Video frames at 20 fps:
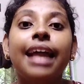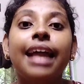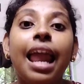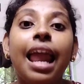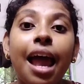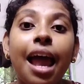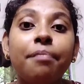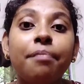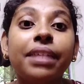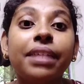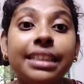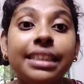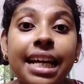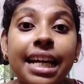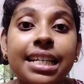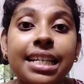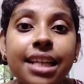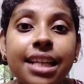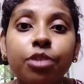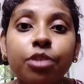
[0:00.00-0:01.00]
তাহলে আমরা
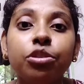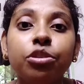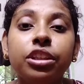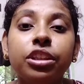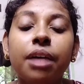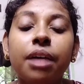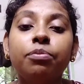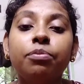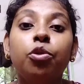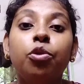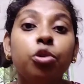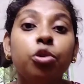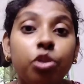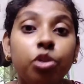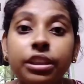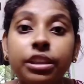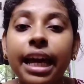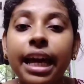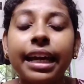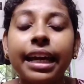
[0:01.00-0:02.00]
চেষ্টা করতাম
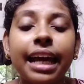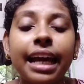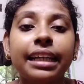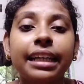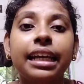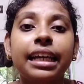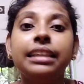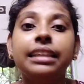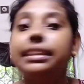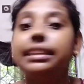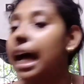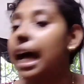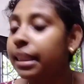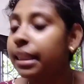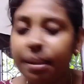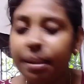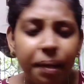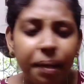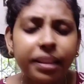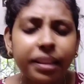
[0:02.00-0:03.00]
অন্য জায়গায় গিয়ে
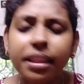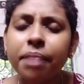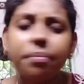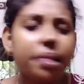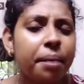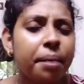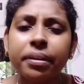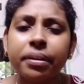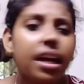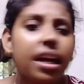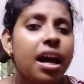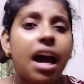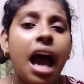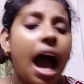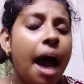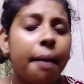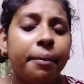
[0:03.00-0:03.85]
জানতে পারতাম না আমাদের